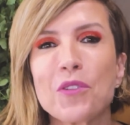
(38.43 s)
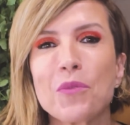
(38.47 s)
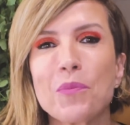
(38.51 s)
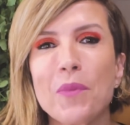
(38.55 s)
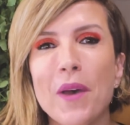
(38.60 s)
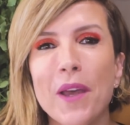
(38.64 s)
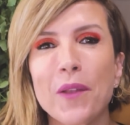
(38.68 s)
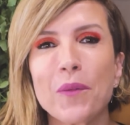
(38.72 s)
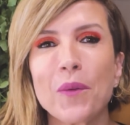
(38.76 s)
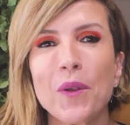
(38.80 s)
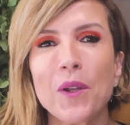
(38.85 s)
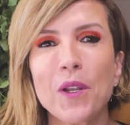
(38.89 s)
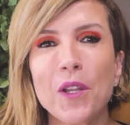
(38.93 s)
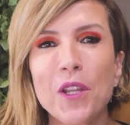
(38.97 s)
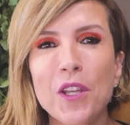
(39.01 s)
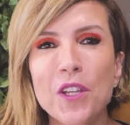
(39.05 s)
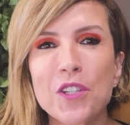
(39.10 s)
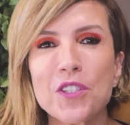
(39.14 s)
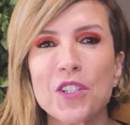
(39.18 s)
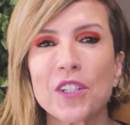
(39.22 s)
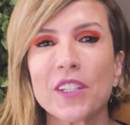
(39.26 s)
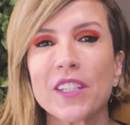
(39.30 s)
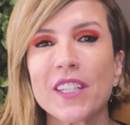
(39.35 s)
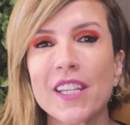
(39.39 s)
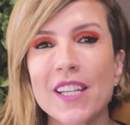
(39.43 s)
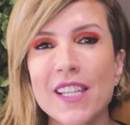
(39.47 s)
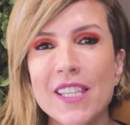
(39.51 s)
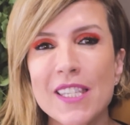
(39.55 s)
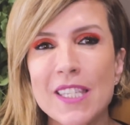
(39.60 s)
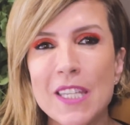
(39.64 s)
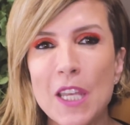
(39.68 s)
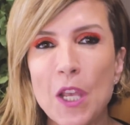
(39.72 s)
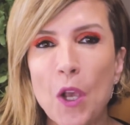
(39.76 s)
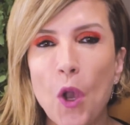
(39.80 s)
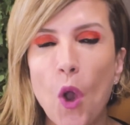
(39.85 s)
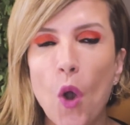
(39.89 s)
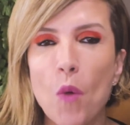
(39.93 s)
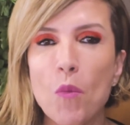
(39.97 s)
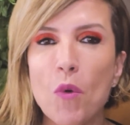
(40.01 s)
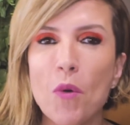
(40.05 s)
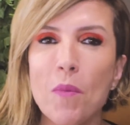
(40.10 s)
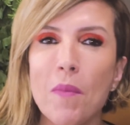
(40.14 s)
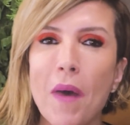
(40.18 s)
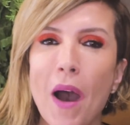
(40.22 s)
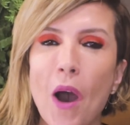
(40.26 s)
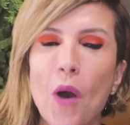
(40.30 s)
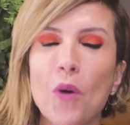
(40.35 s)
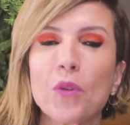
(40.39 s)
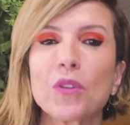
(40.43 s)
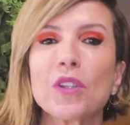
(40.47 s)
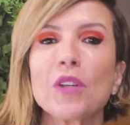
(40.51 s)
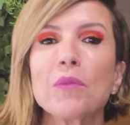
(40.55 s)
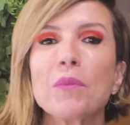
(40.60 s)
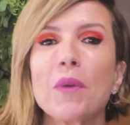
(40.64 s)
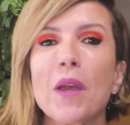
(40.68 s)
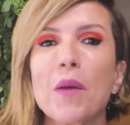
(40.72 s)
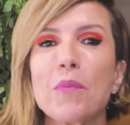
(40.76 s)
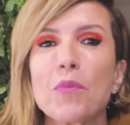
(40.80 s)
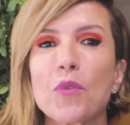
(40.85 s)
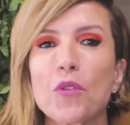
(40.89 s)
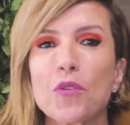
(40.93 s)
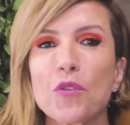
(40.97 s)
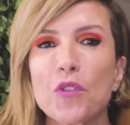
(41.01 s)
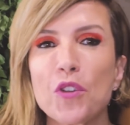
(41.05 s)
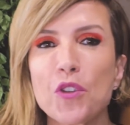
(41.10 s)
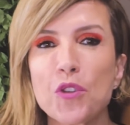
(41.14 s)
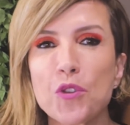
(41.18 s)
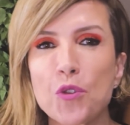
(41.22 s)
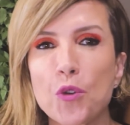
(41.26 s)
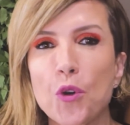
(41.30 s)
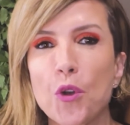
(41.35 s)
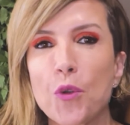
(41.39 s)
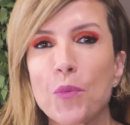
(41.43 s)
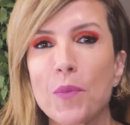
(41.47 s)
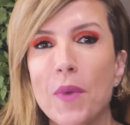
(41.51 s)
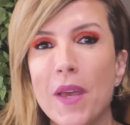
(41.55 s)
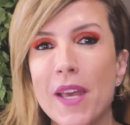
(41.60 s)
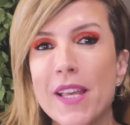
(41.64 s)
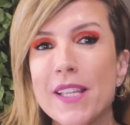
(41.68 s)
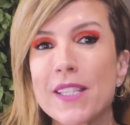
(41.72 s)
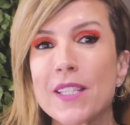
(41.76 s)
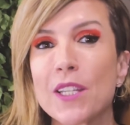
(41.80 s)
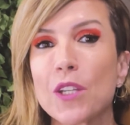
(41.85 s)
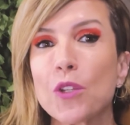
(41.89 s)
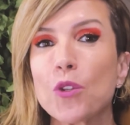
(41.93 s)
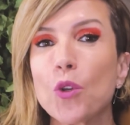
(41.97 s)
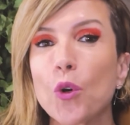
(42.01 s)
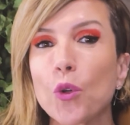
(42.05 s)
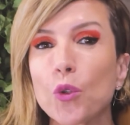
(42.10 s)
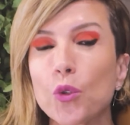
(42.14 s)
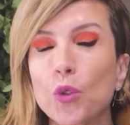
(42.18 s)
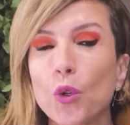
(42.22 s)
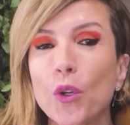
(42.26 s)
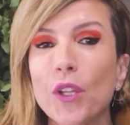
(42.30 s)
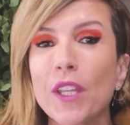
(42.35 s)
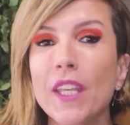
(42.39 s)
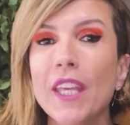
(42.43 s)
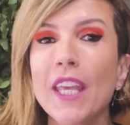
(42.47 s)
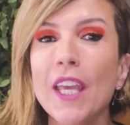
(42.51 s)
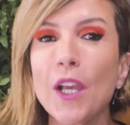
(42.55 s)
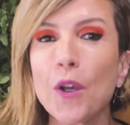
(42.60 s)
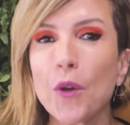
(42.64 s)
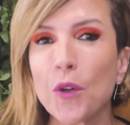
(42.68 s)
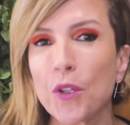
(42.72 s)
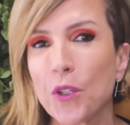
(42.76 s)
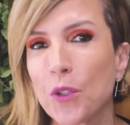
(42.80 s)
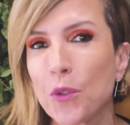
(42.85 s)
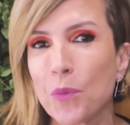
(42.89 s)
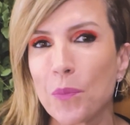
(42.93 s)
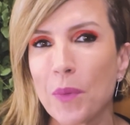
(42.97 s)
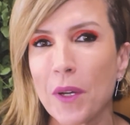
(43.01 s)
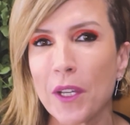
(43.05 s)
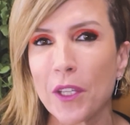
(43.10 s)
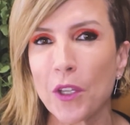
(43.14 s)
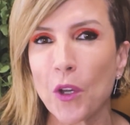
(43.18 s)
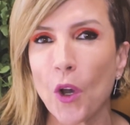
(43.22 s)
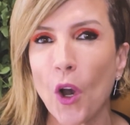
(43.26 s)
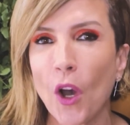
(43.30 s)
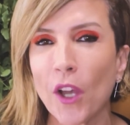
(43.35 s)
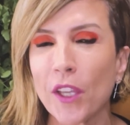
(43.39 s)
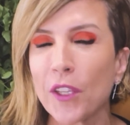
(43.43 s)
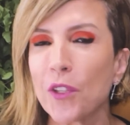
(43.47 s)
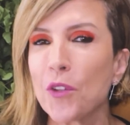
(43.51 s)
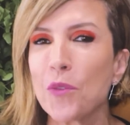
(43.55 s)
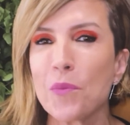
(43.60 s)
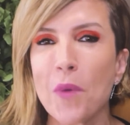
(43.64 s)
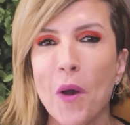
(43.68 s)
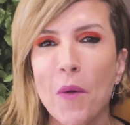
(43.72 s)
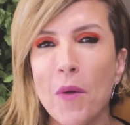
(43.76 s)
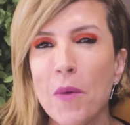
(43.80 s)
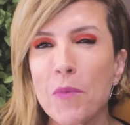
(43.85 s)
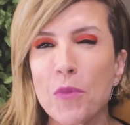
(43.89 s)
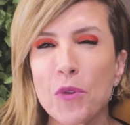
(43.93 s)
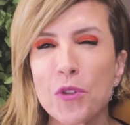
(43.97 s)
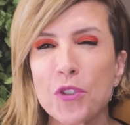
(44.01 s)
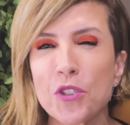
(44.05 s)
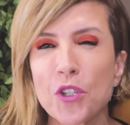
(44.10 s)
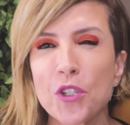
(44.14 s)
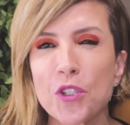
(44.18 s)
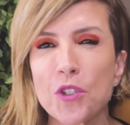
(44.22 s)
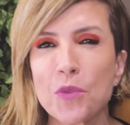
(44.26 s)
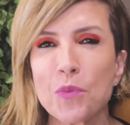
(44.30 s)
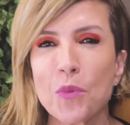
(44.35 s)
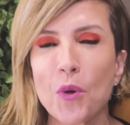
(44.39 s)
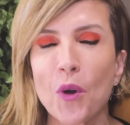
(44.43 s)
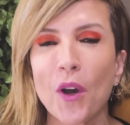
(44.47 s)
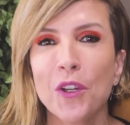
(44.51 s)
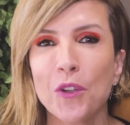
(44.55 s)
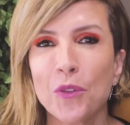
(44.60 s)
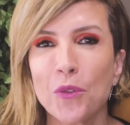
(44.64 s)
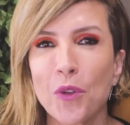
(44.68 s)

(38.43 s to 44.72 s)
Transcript: do Bad Religion, que, assim como o Mal, também é professor, mestre, doutor e ícone do punk rock aqui, o Mal é muito gente boa.